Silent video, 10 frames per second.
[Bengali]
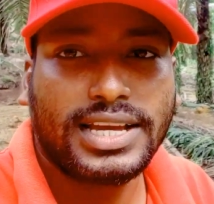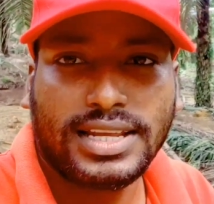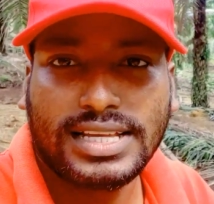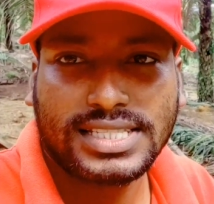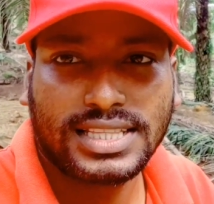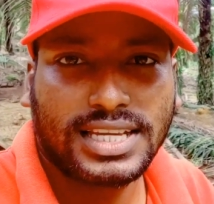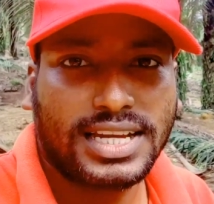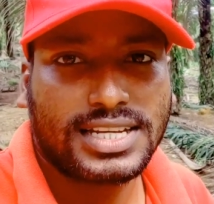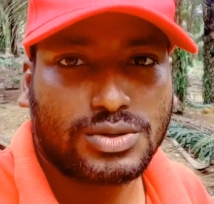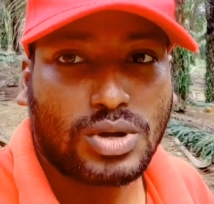এগ্রিকালচার
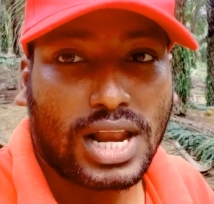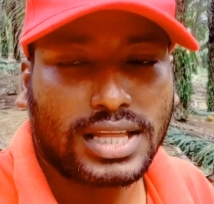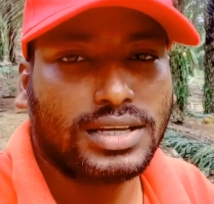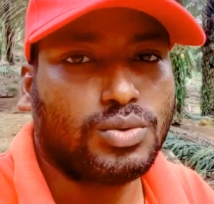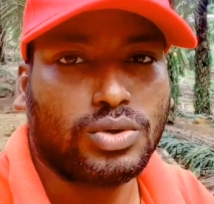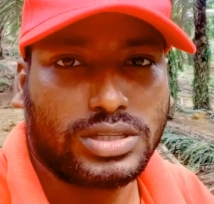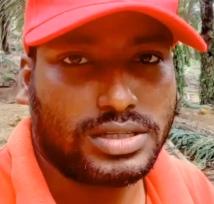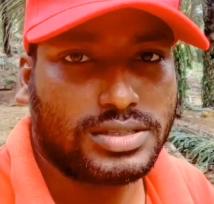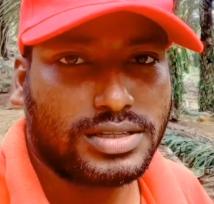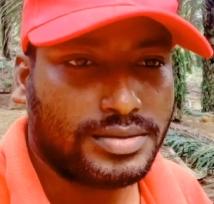থেকে এটা একটু আলাদা করে
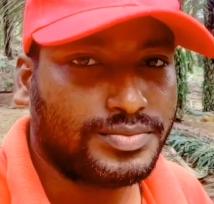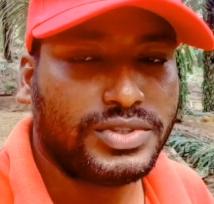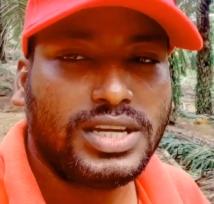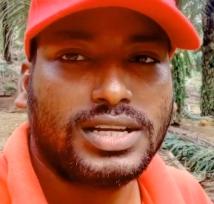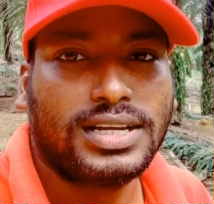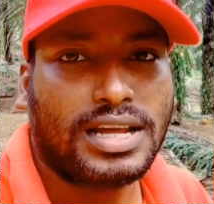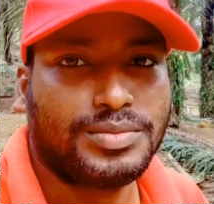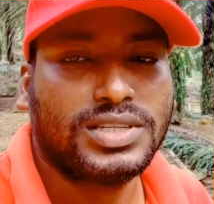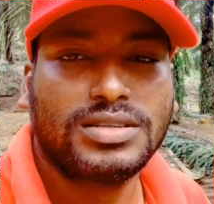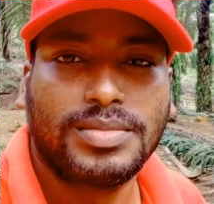দিয়েছে দিয়ে এটা
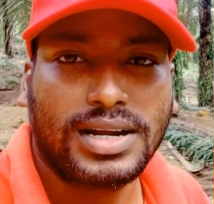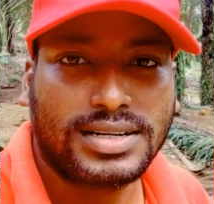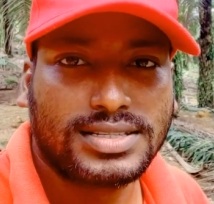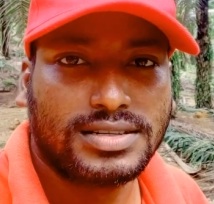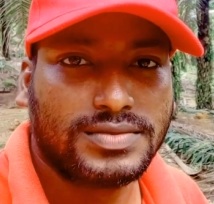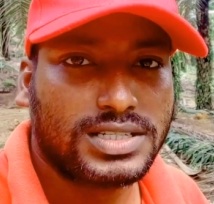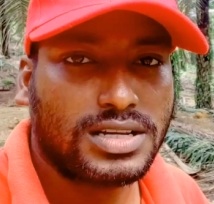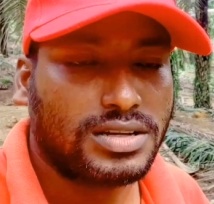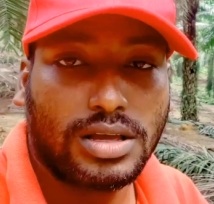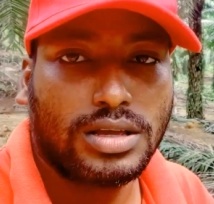নাম দিয়েছে প্লান্টেশন ভিসা